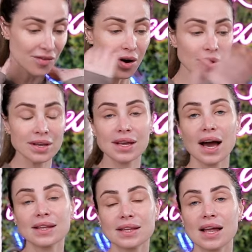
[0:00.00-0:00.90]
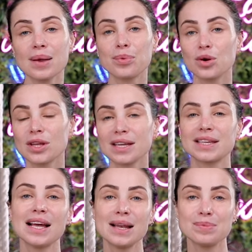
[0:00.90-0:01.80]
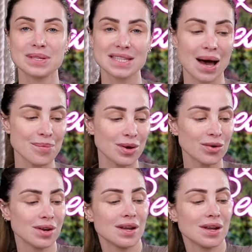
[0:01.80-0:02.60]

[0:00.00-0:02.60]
هن عاده البرودكت يلي بستعملهم